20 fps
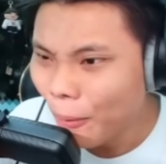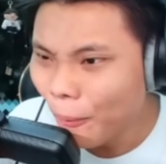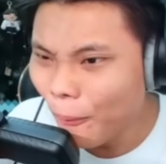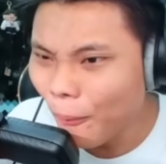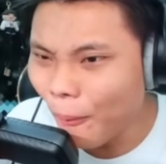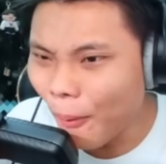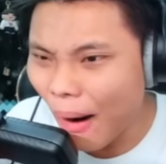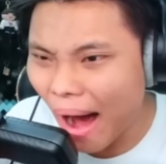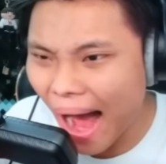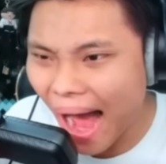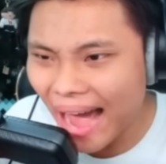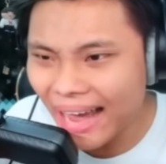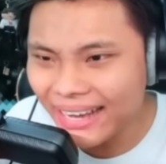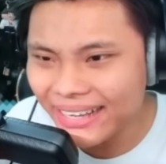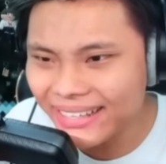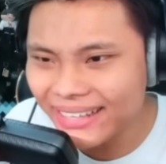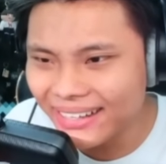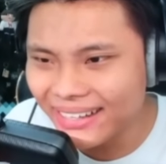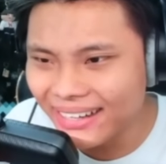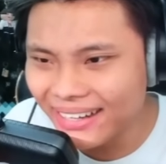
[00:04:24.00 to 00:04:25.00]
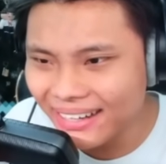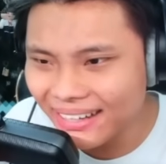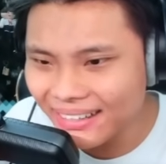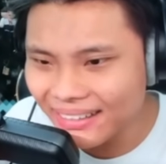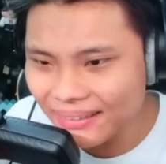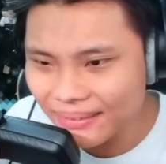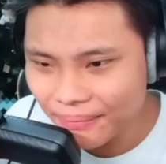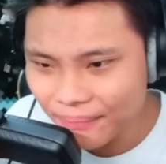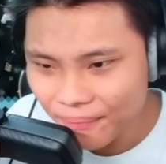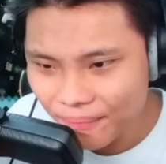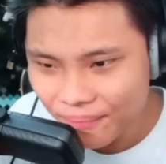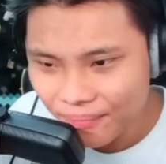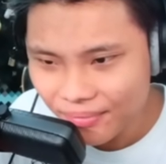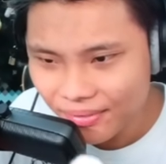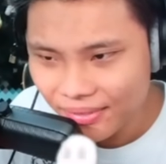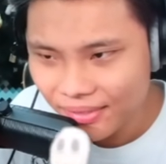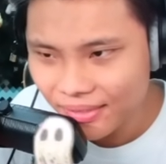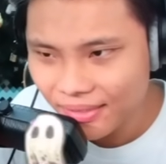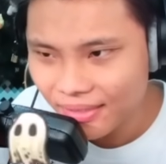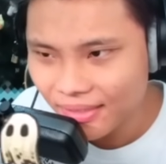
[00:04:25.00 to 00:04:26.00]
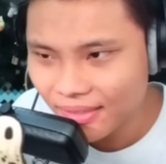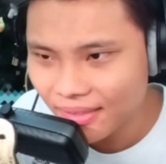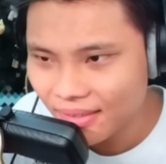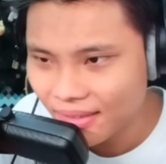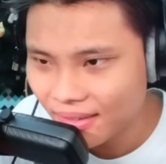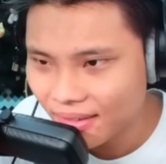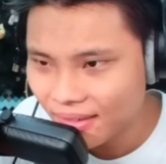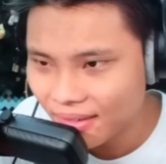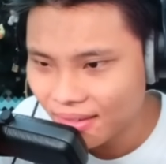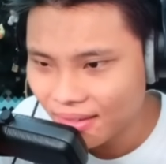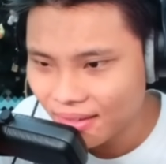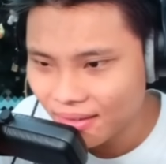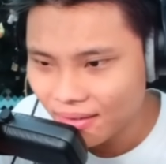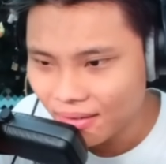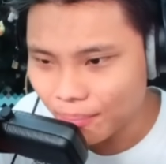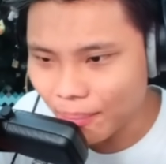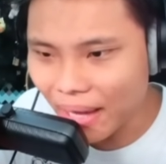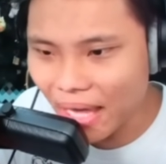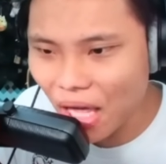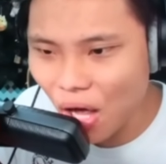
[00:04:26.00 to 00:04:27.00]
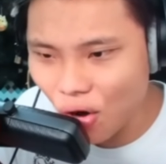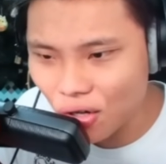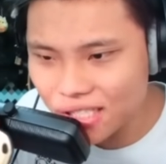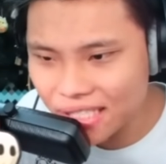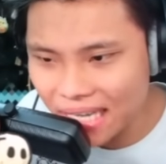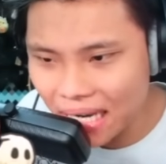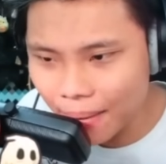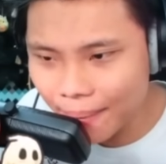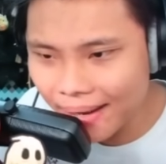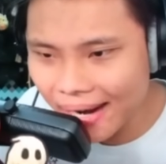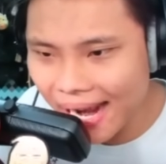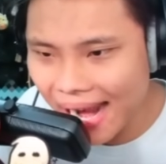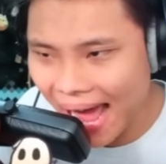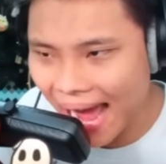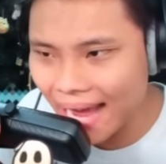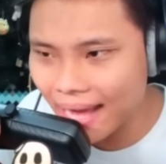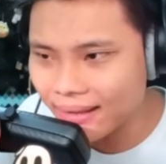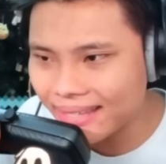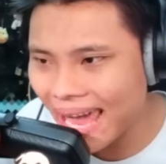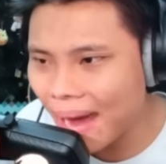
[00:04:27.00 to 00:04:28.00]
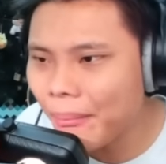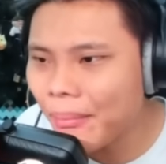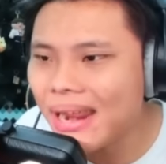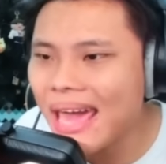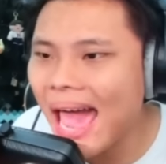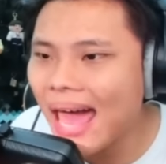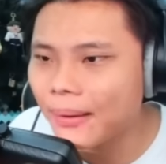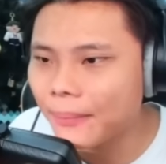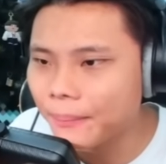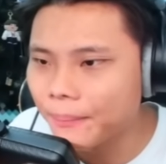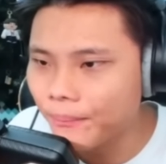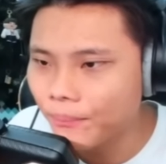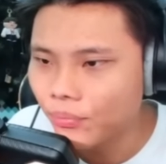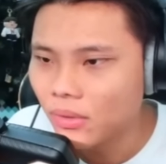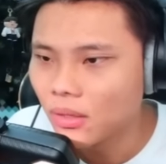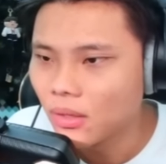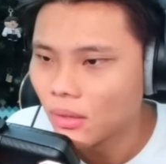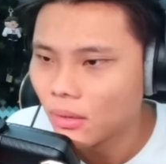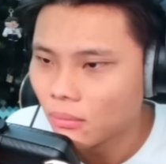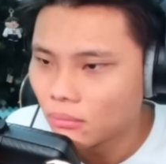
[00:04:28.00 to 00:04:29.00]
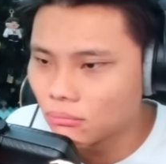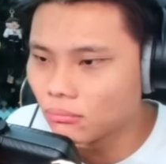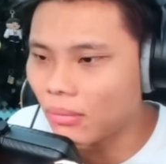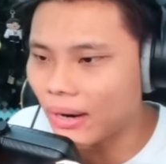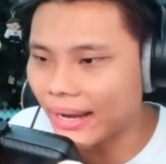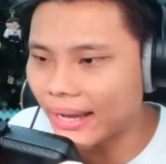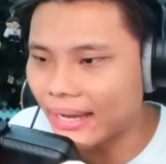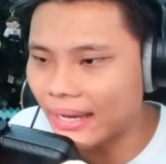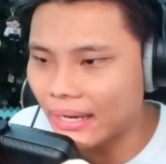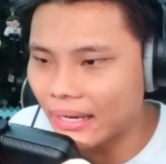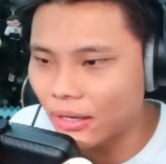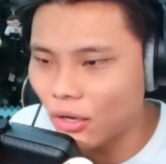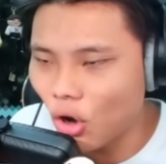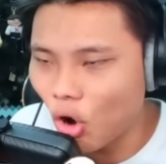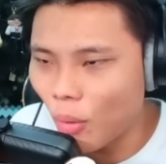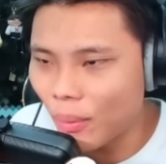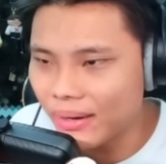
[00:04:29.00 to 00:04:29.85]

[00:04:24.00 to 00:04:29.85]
Quái trưởng. Mấy con Skibidi này chém đi anh. Mày vô bệnh